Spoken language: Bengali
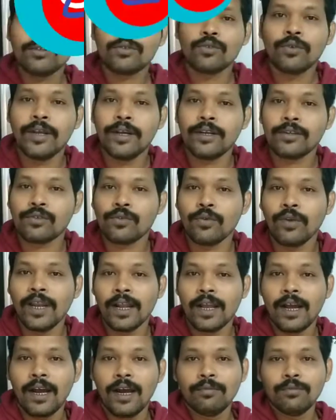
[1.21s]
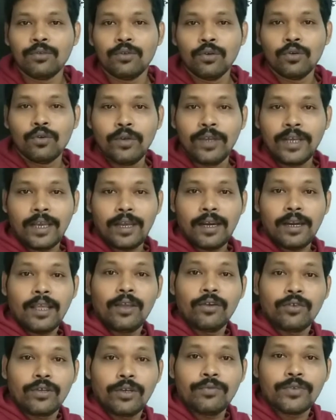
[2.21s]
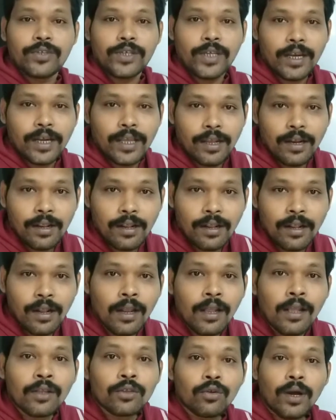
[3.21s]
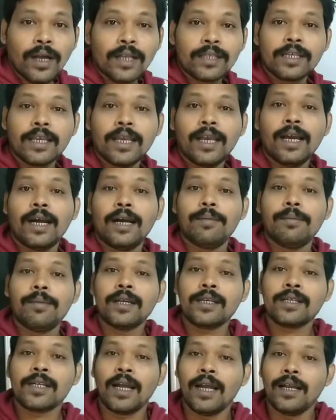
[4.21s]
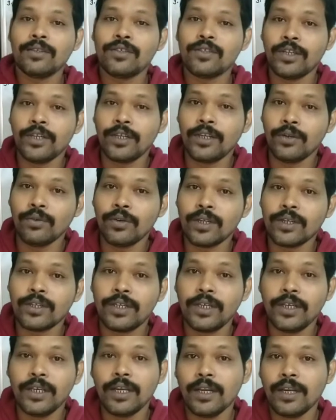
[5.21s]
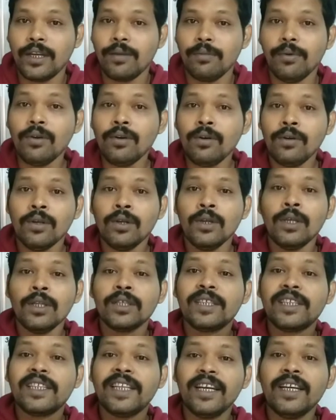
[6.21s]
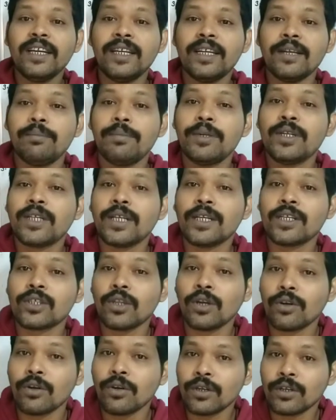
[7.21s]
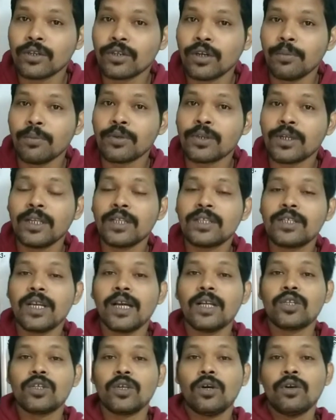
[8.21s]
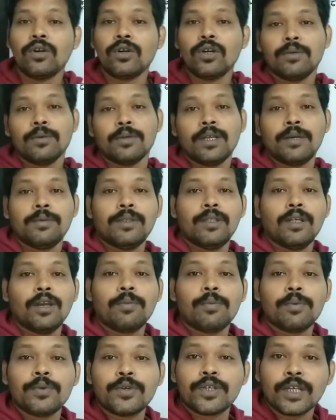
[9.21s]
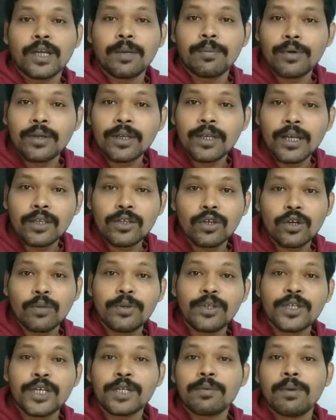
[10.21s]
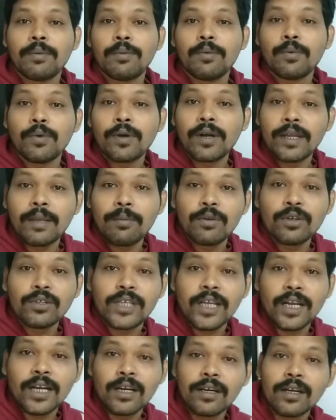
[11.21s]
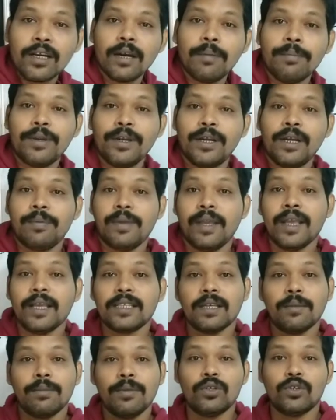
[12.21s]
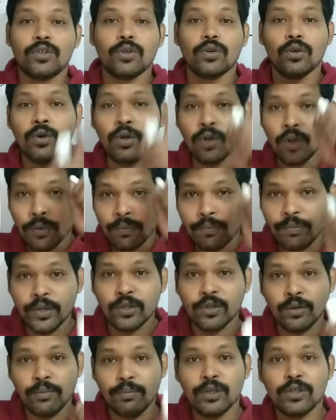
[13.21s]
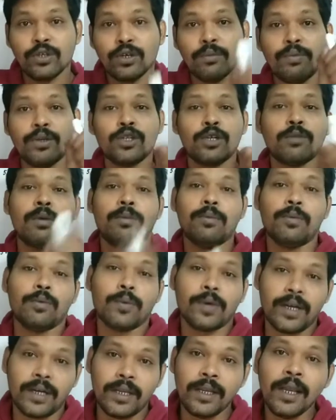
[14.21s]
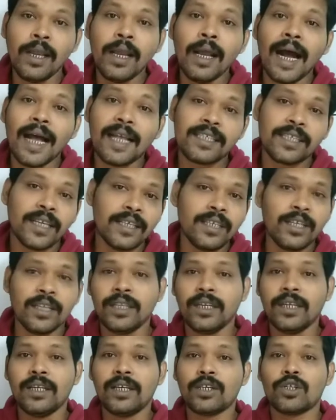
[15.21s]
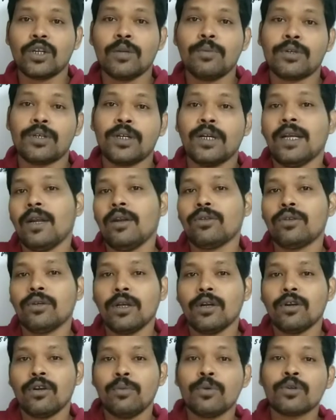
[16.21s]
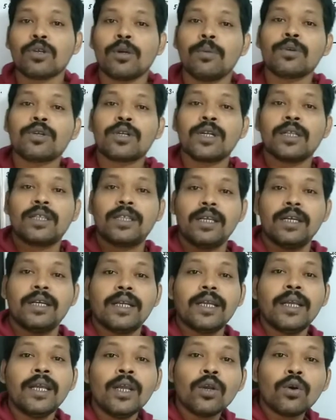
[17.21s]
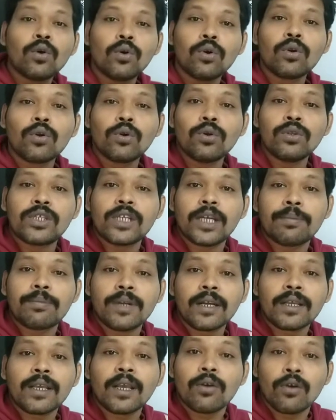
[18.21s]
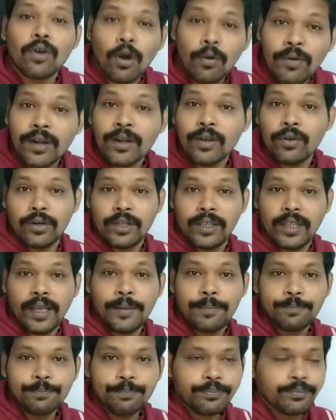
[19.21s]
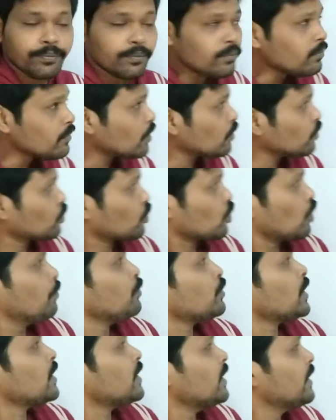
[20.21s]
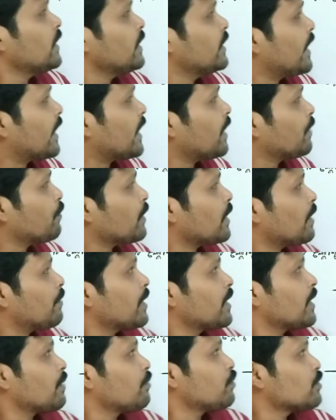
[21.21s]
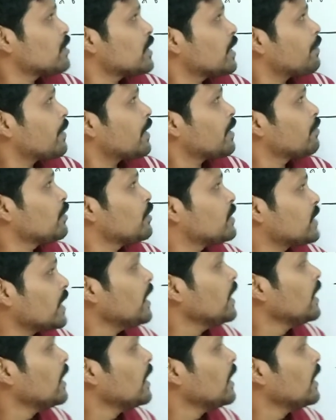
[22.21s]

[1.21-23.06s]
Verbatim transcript: স্টুডেন্টস ওয়েলকাম টু কুইকেল ইউটিউব চ্যানেল তো আজকে আমরা সায়েন্স টিউটে শিখে নেব তিনটে বিশেষ ধরনের সমস্যা যা জহর বিদ্যালয় প্রবেশিকা পরীক্ষার জন্য বিশেষভাবে উপকারী এবং যে কোনো কম্পিটিটিভ এক্সামের জন্য ভীষণ ভীষণ ভীষণভাবে উপকারী আজকে যে তিনটে সমস্যা নিয়ে আলোচনা করব সমস্যা তিনটি কোন কোন চ্যাপ্টারকে কভার করে দেয় তো সমস্যা তিনটি দেখার পরে আমরা এটা বুঝতে পারবো যে